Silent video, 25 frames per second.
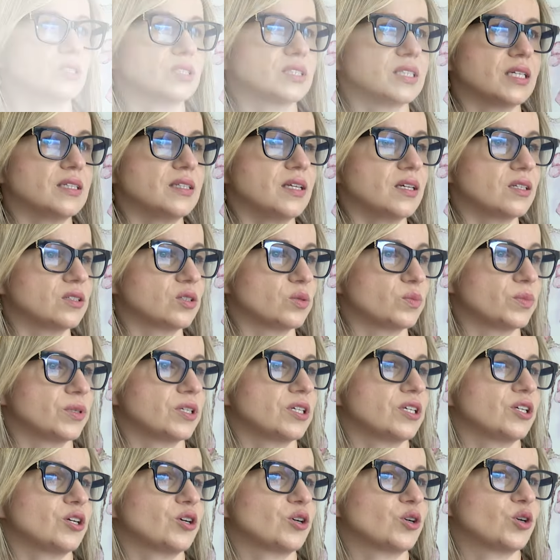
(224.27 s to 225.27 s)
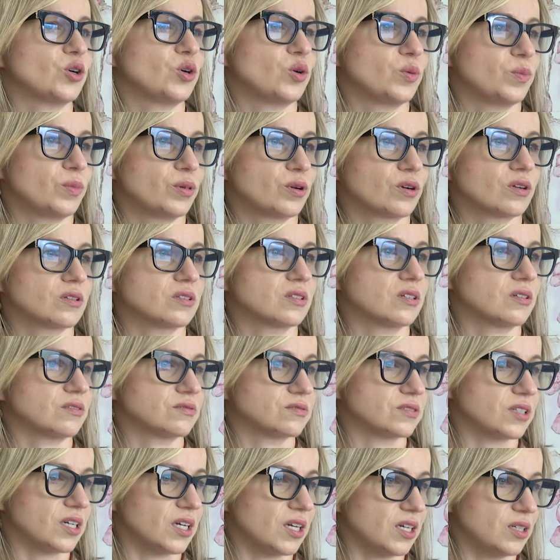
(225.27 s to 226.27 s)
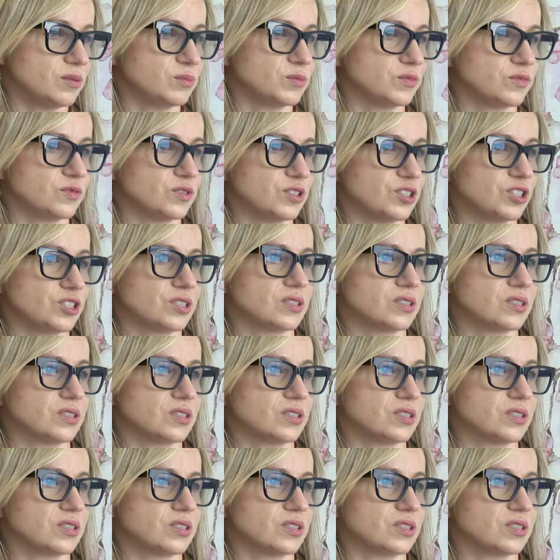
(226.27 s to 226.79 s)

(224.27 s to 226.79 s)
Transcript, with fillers: Standard opieki okołoporodowej mówi,